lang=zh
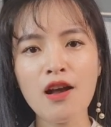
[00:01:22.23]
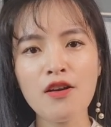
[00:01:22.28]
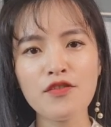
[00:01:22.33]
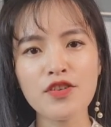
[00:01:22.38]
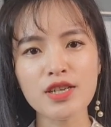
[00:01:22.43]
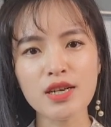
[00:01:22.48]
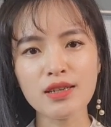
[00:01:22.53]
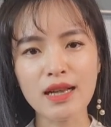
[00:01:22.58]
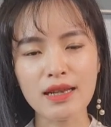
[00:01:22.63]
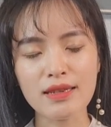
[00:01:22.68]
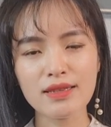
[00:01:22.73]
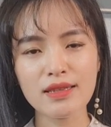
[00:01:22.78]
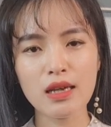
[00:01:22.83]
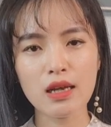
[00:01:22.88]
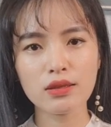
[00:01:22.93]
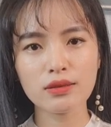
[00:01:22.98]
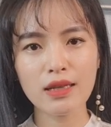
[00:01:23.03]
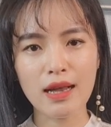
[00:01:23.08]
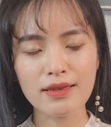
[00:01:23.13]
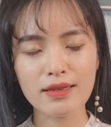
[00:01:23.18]
非常感
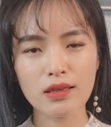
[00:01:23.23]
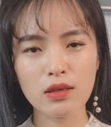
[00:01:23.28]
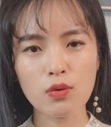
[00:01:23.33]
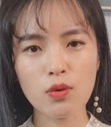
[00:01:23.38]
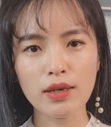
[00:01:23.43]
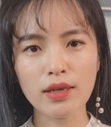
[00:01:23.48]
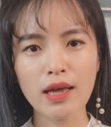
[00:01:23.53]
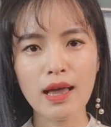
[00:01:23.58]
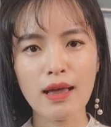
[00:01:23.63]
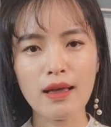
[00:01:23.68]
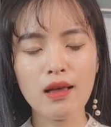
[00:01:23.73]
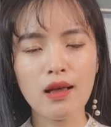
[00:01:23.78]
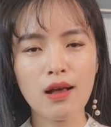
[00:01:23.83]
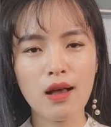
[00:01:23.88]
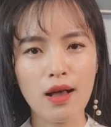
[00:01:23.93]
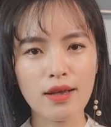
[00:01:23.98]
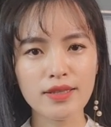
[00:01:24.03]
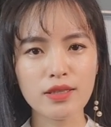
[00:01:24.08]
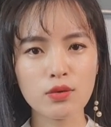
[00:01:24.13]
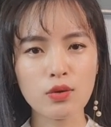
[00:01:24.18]
谢大家的观看，
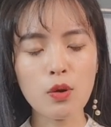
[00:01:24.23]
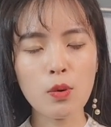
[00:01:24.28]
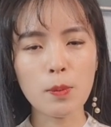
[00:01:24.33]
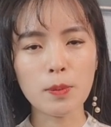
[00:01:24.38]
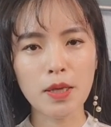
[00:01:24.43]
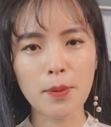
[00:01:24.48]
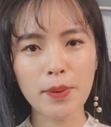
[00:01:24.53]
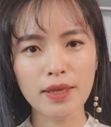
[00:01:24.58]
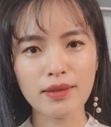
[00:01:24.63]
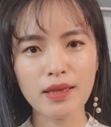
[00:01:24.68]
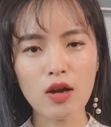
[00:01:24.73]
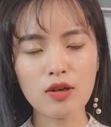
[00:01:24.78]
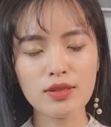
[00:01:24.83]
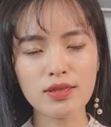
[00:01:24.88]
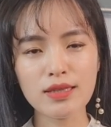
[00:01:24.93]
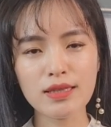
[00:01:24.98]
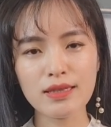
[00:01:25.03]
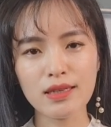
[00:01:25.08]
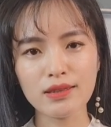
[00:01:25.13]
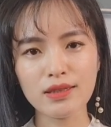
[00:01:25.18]
啊，喜欢我们的频道
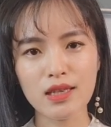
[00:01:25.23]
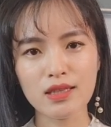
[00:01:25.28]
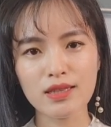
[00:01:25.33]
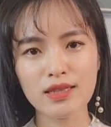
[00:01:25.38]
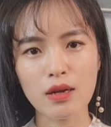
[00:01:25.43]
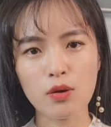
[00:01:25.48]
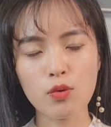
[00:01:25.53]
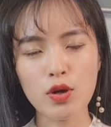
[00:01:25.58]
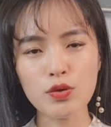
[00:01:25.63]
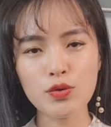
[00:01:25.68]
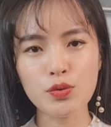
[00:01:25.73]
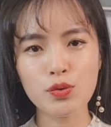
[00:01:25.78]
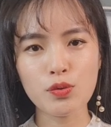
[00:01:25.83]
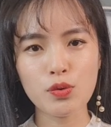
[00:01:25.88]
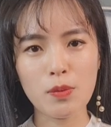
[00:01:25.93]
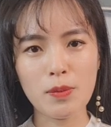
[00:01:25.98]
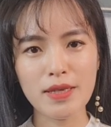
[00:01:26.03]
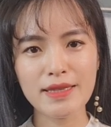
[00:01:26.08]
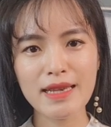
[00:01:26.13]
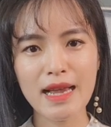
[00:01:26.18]
记得点赞关注，
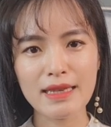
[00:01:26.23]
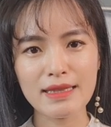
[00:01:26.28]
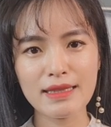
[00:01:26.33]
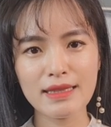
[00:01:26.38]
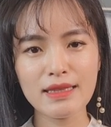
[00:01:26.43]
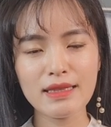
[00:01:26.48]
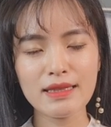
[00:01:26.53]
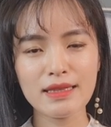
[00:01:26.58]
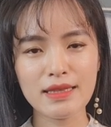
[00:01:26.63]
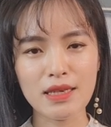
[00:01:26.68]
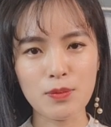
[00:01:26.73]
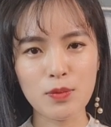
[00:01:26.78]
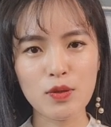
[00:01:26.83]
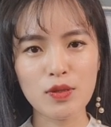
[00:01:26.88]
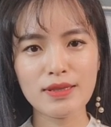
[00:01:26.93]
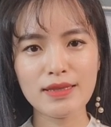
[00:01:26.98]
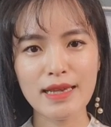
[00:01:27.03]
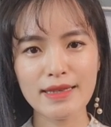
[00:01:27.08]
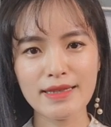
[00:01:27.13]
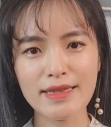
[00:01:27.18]
我们下期节目
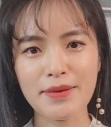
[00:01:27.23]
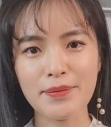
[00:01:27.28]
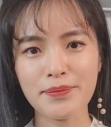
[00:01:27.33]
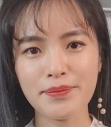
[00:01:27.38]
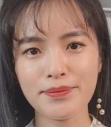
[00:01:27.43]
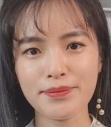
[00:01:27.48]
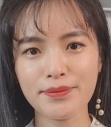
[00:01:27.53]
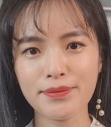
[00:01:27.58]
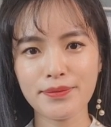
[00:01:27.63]
再见。